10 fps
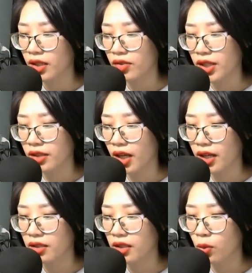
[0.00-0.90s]
Chỉ
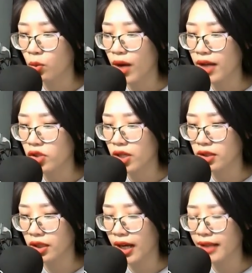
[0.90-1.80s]
thấy hồng quang trên
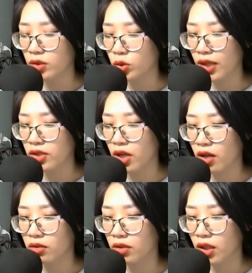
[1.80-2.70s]
người hắn xoay
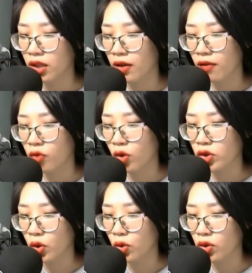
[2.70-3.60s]
tròn, vô
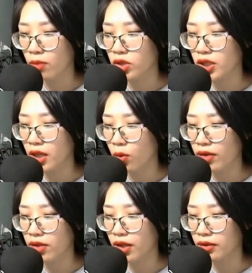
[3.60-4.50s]
số hồng sắc
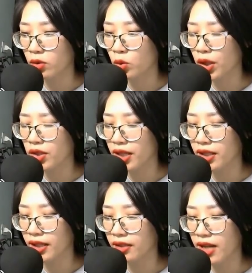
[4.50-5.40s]
quang nhận quỷ dị
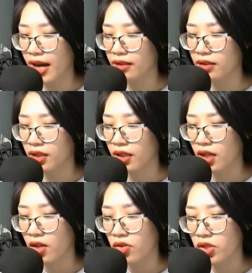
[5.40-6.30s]
hiện ra.
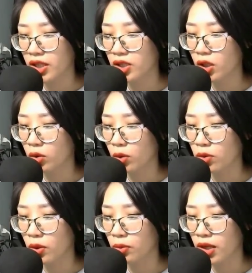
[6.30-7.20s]
Dưới sự
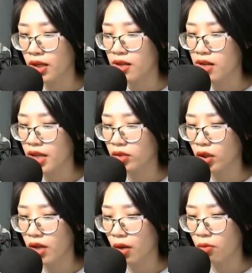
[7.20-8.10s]
thúc giục, liền
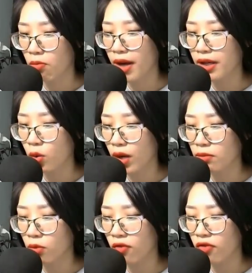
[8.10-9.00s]
tự động bay
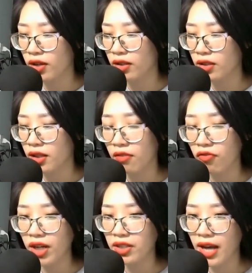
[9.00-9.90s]
quanh bốn phía,
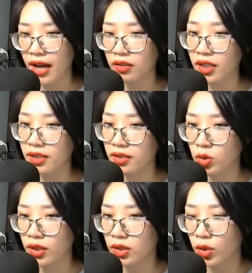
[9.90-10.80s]
phát ra tiếng
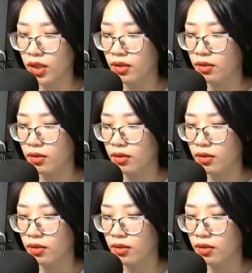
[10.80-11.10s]
suy suy.